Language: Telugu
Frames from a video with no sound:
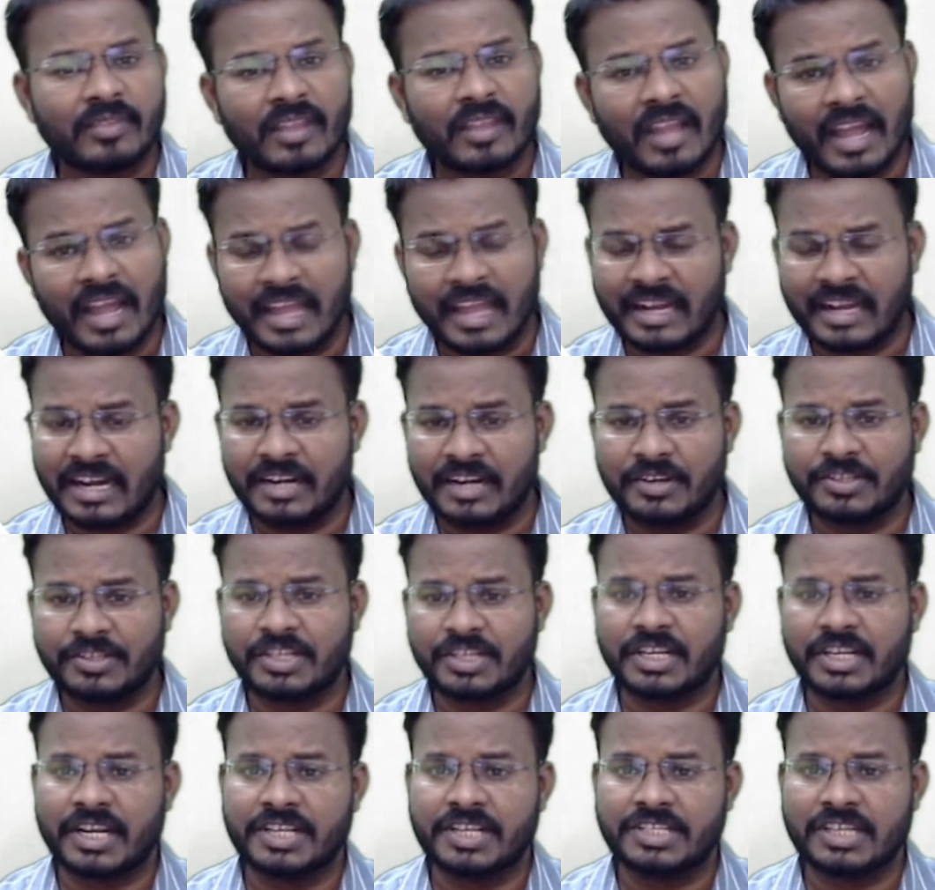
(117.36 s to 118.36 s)
ఐర్లాండ్ నుంచి
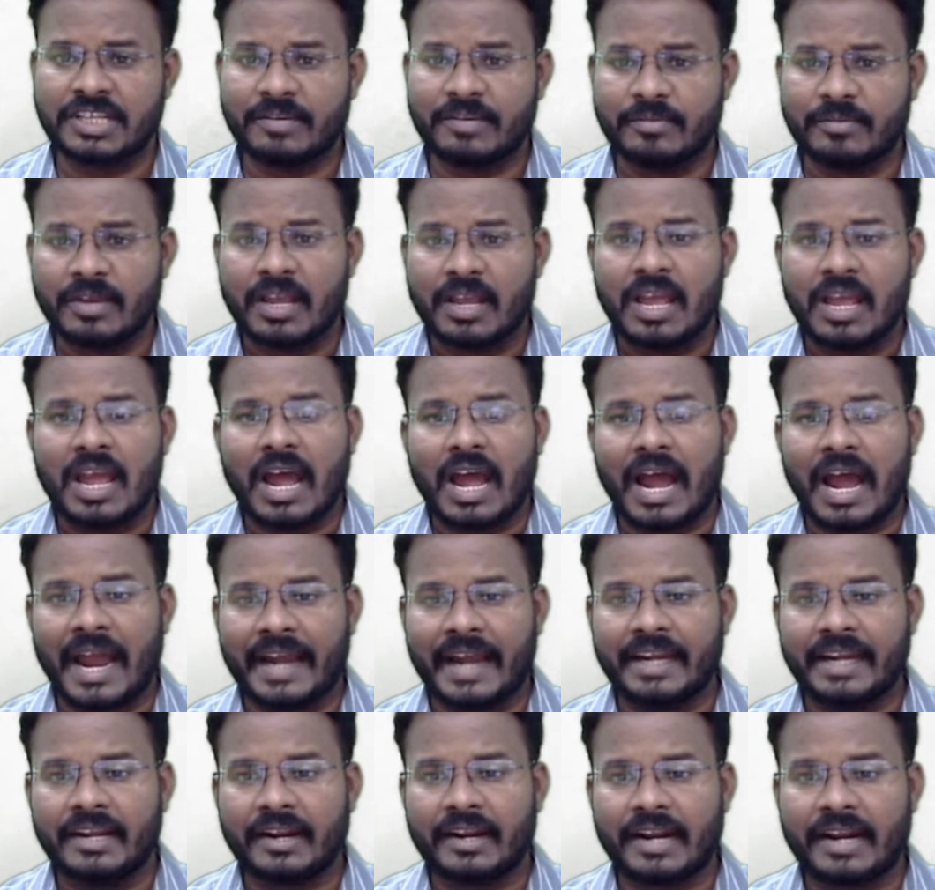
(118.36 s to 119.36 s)
గ్రహించాం
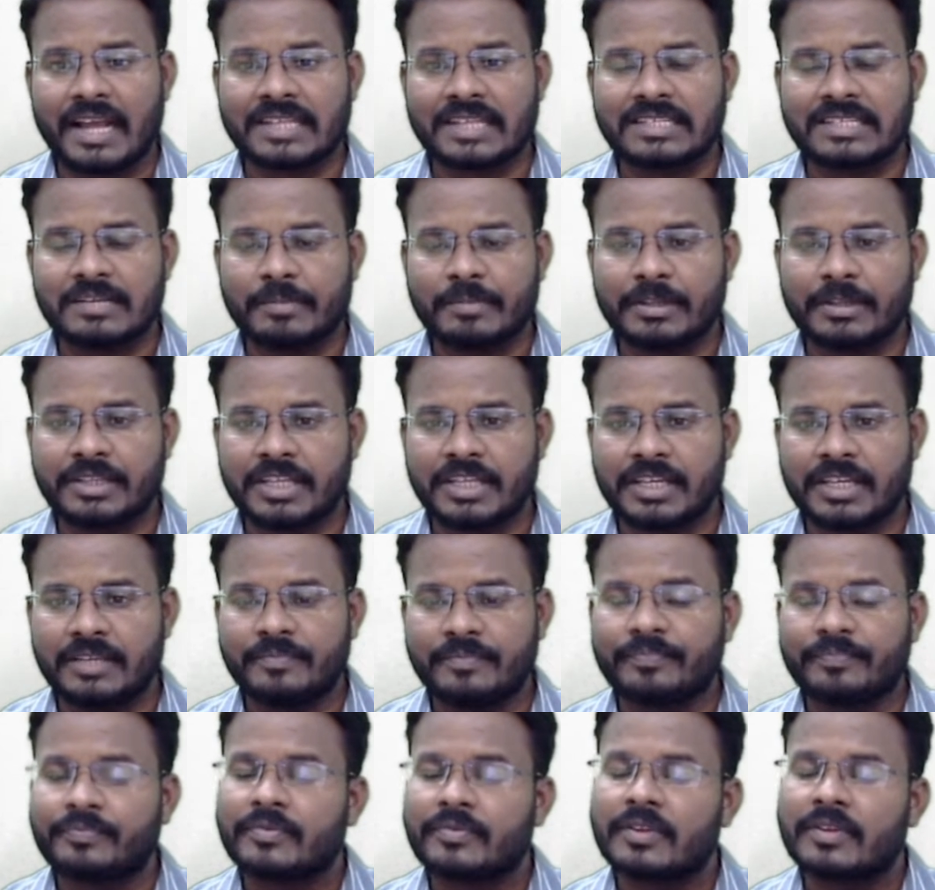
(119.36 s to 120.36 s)
అండ్ రాష్ట్రపతి
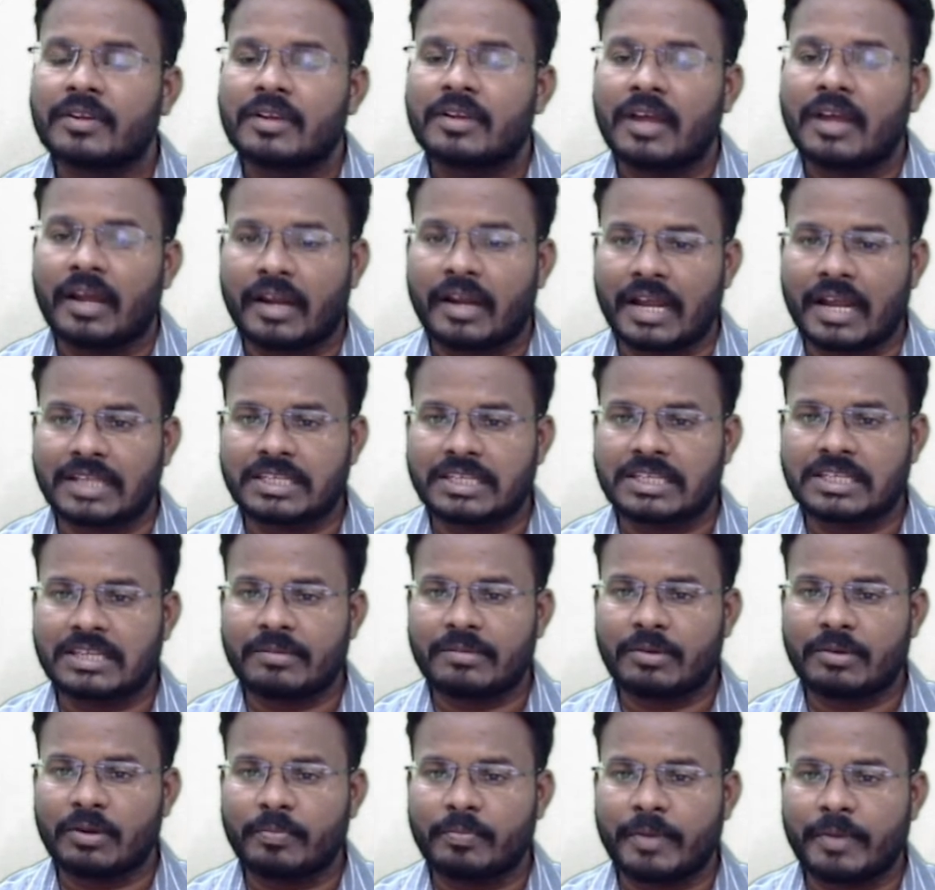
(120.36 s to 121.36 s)

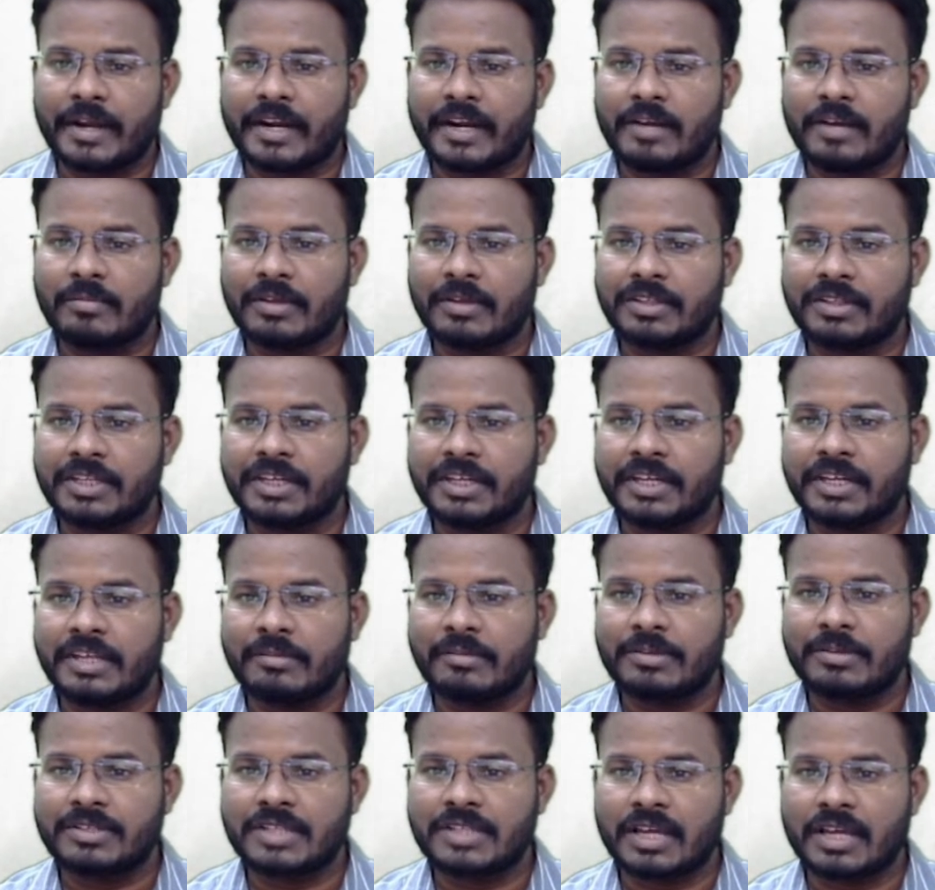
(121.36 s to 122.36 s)
రాజ్యసభకు పన్నెండు మందిని
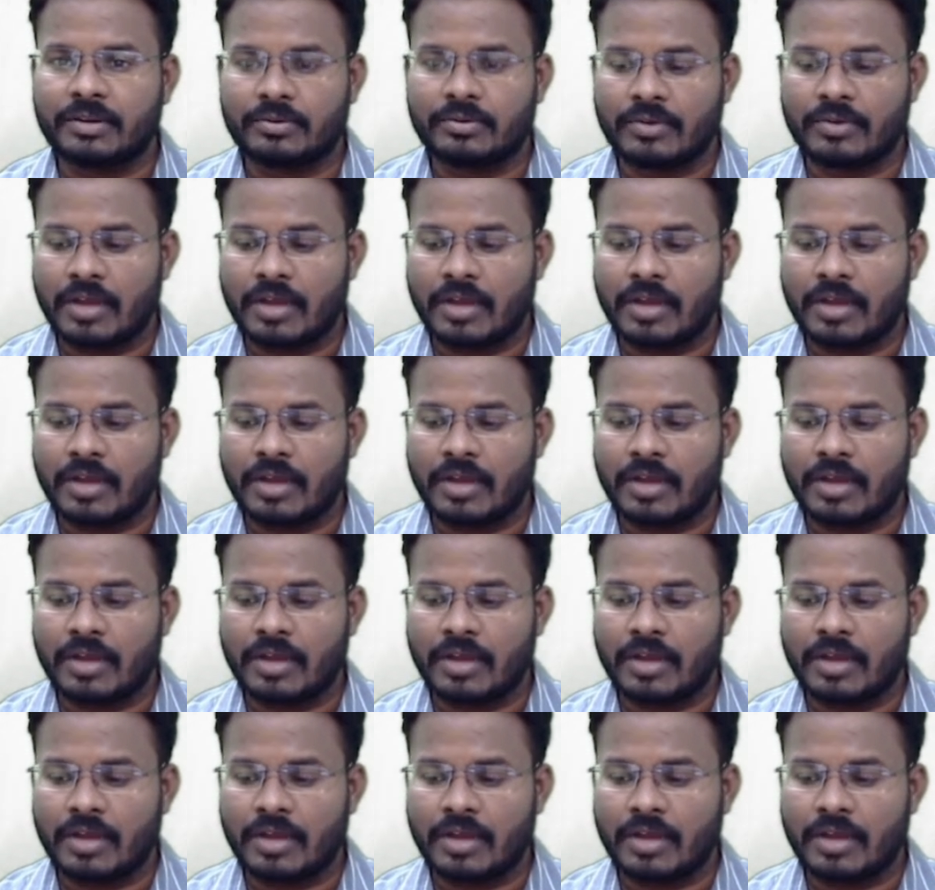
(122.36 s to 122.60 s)
నియమిస్తారు